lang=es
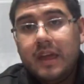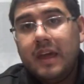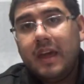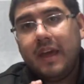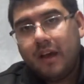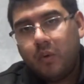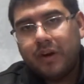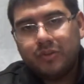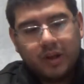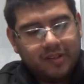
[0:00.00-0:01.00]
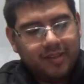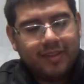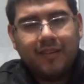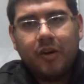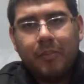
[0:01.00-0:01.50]
Y en cuanto al
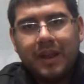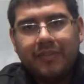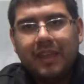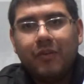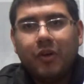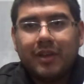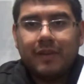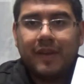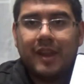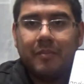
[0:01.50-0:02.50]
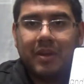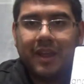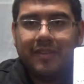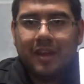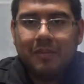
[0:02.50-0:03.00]
sistema operativo que viene
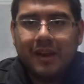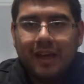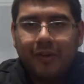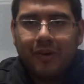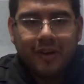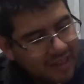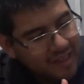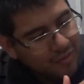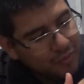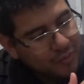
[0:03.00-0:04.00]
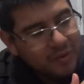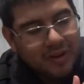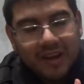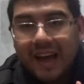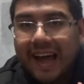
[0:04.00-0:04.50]
predeterminado es un
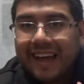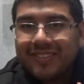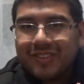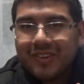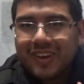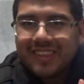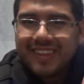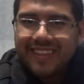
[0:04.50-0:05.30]
Android